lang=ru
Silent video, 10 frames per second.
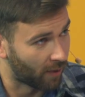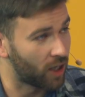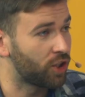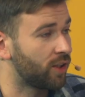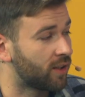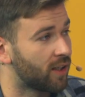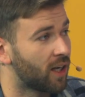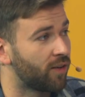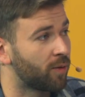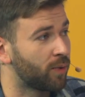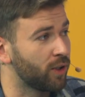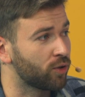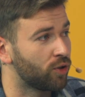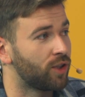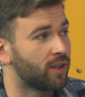бачить це як
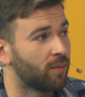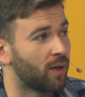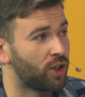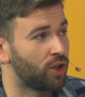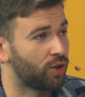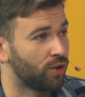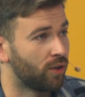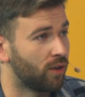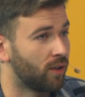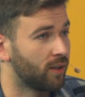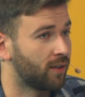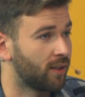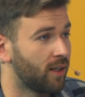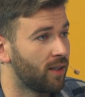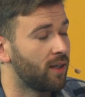відписку, чи це бачить, що
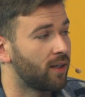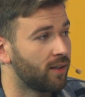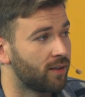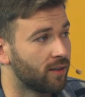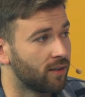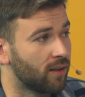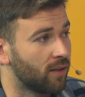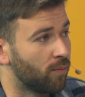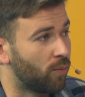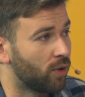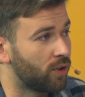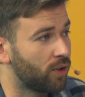це є якісь ну, на,